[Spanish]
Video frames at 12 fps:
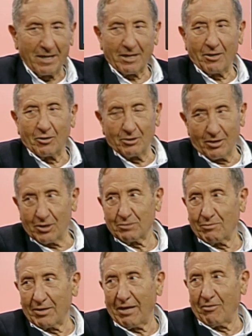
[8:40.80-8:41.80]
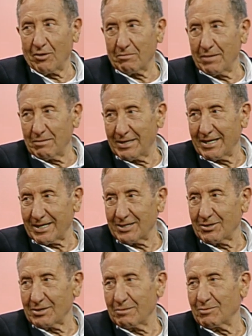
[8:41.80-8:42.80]
para que los niños puedan dormir, ¿verdad?
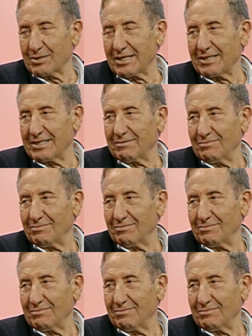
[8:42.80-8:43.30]
Que eso es importante.